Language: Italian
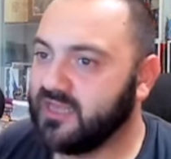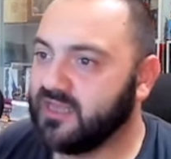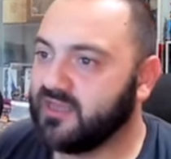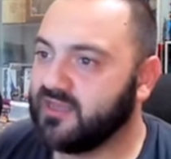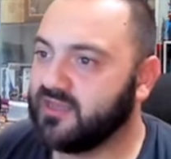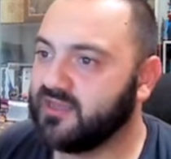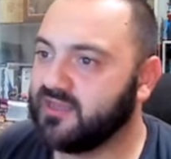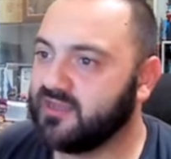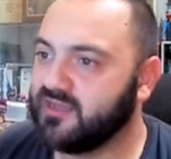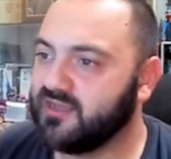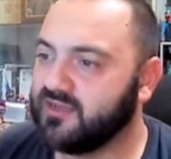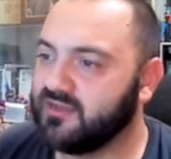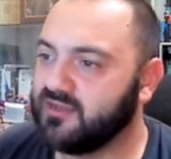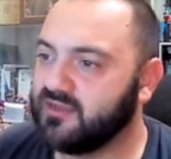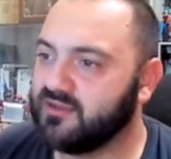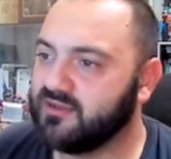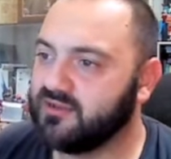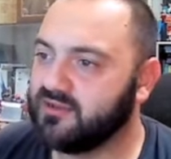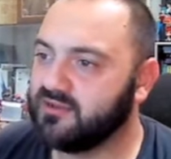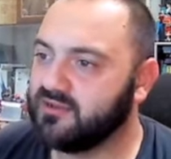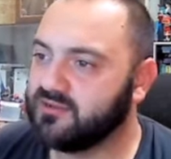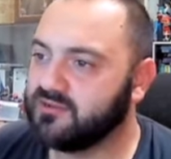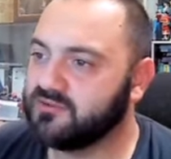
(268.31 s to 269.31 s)

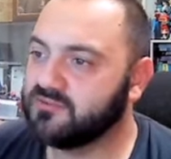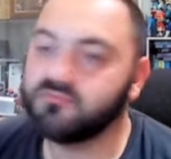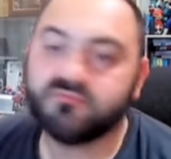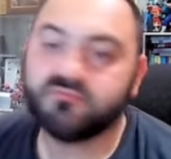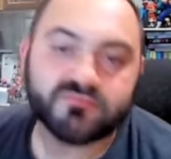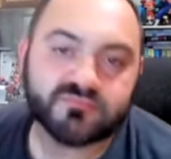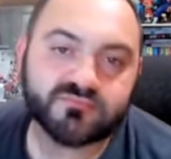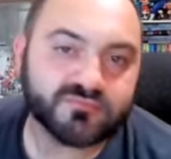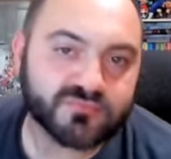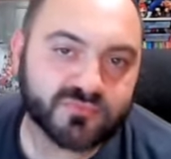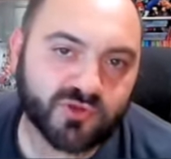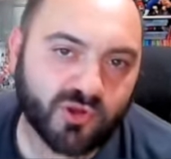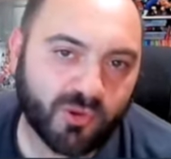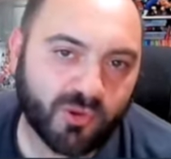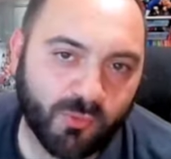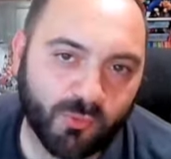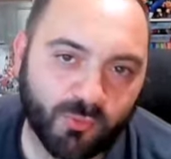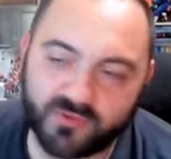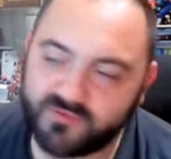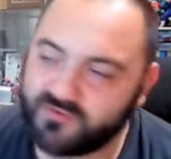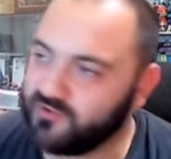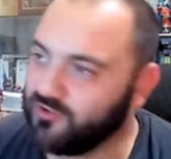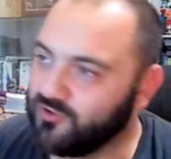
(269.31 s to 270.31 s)
Eh,
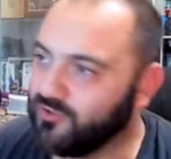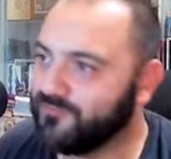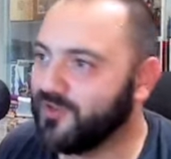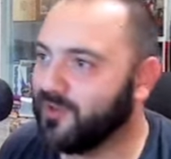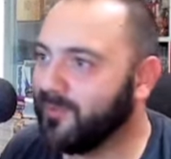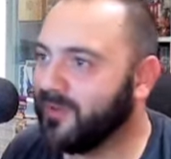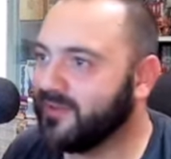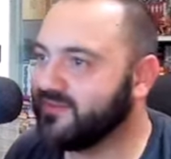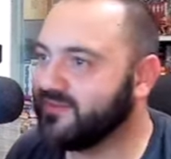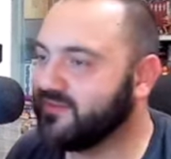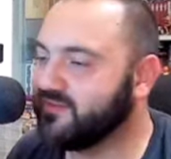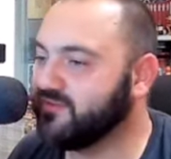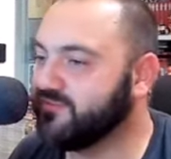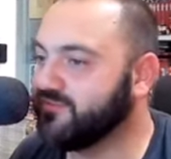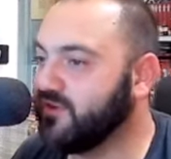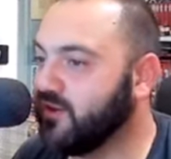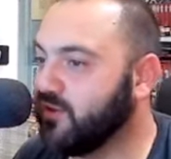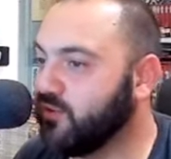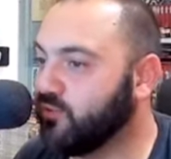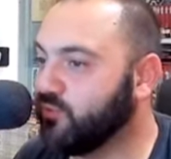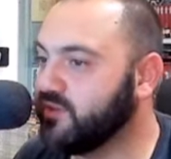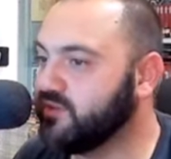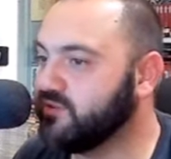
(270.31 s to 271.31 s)
comunque sì, ovviamente si
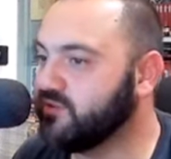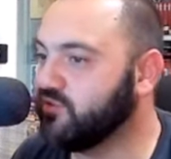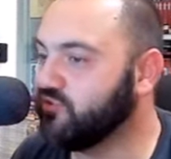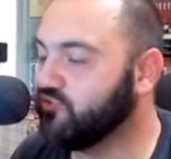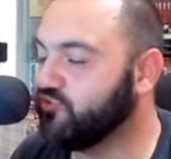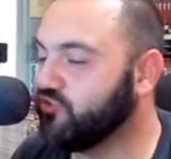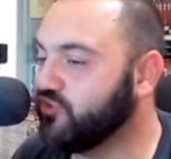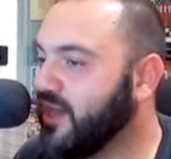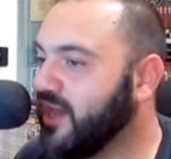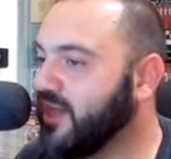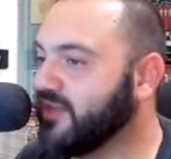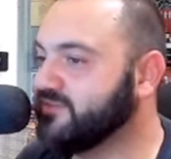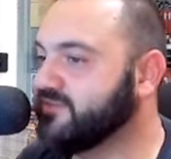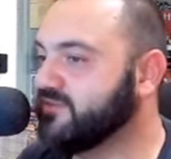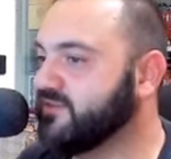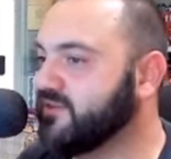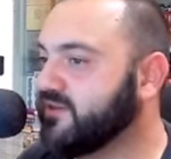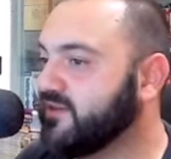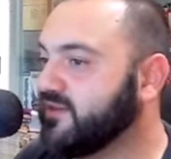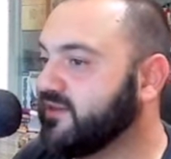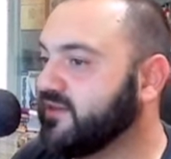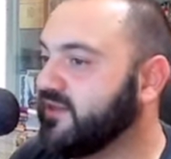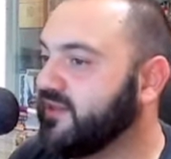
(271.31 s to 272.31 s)
fa 15 ad
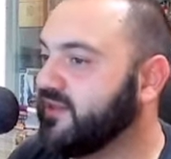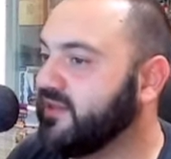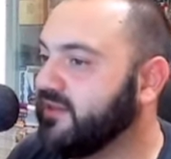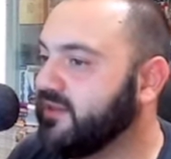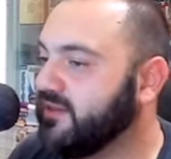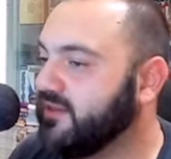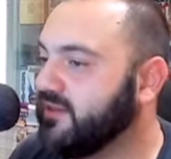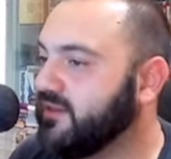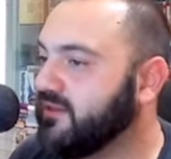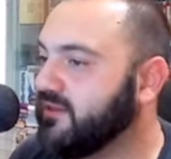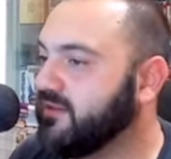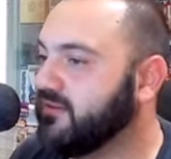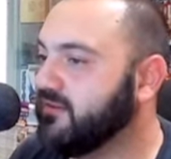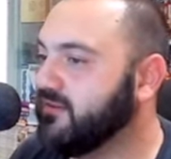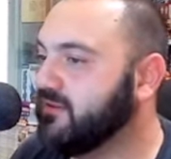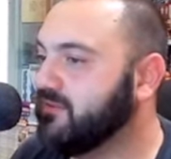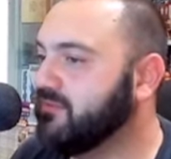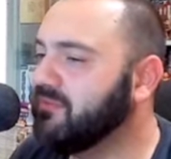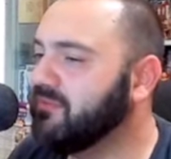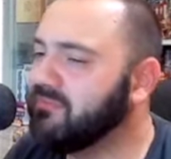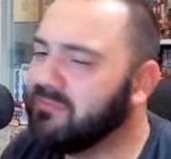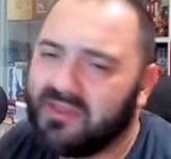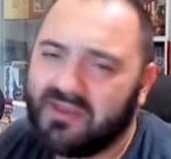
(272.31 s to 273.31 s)
e...
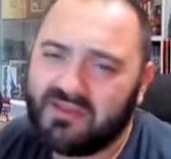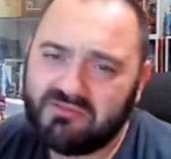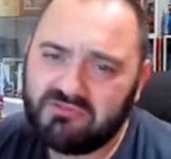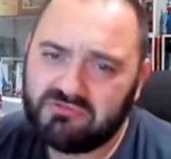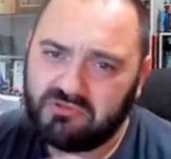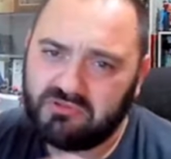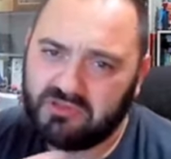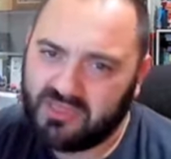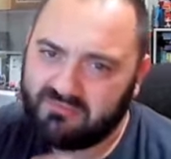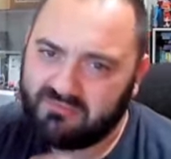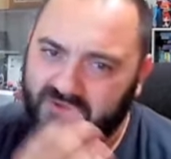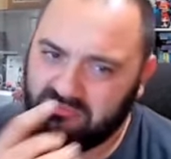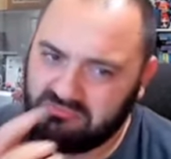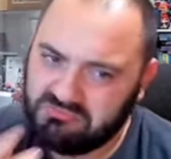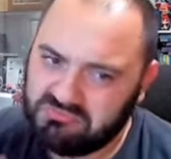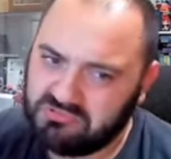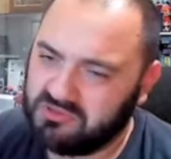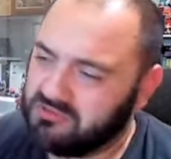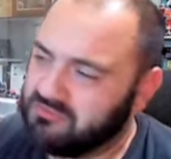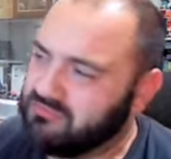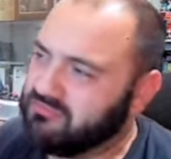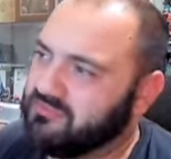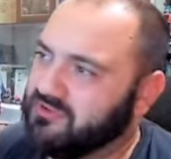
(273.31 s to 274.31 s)
Vabbè, resto Eva,
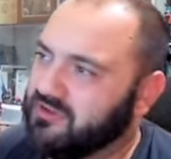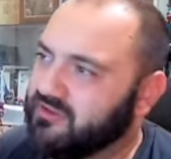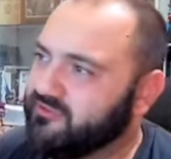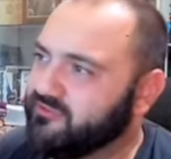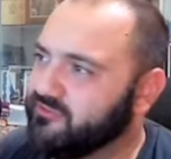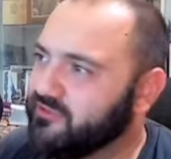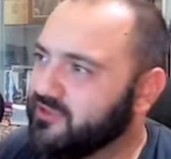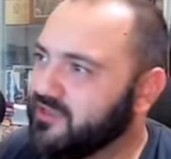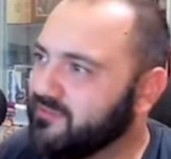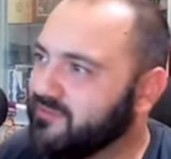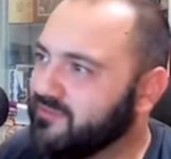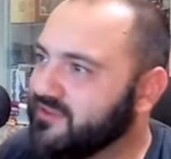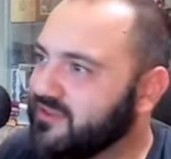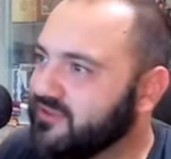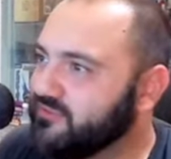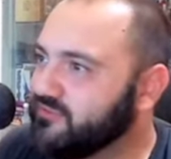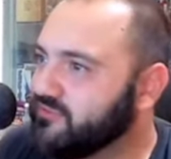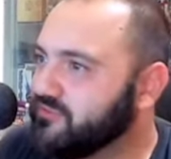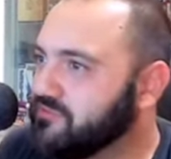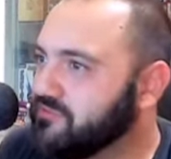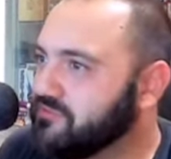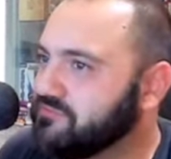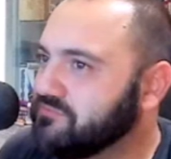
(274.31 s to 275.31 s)
sì, resto Eva,
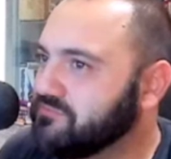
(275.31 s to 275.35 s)
tanto...